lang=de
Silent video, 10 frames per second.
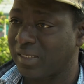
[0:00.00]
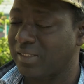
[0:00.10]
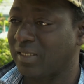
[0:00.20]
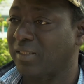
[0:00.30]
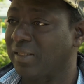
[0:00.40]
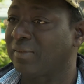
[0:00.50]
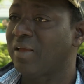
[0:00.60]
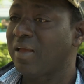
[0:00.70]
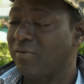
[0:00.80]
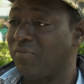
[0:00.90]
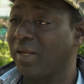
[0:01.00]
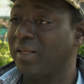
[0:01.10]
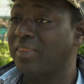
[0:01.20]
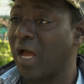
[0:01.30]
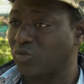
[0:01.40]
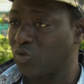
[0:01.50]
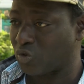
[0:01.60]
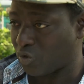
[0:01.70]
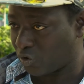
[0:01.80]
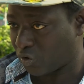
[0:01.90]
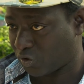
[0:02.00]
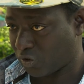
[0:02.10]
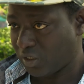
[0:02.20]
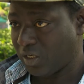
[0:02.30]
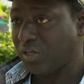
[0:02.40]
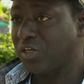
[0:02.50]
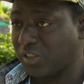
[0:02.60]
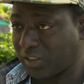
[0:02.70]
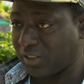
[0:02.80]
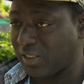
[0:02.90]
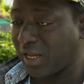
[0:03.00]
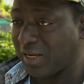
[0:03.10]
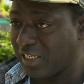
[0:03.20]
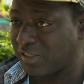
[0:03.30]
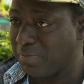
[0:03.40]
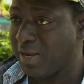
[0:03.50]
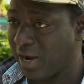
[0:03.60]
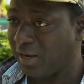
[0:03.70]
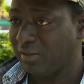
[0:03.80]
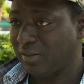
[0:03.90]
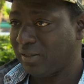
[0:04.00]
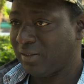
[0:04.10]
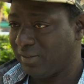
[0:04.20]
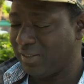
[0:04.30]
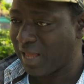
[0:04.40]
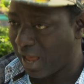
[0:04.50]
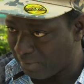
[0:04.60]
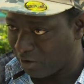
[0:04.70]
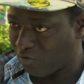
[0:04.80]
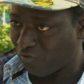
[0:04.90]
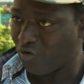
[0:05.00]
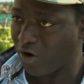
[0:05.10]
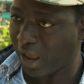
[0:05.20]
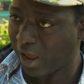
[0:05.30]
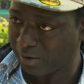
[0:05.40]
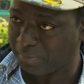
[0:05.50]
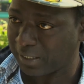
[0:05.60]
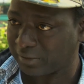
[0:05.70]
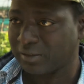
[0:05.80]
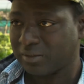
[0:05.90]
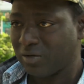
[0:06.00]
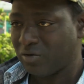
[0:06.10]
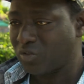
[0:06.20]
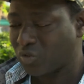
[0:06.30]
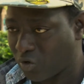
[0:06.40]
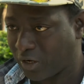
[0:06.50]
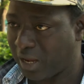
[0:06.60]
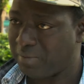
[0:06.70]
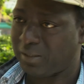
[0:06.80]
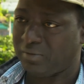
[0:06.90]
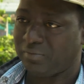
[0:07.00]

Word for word: Er sagt, na, wegen das und Schutz. Ich sie kann nicht mehr den Namen und wo er arbeitet und so geben.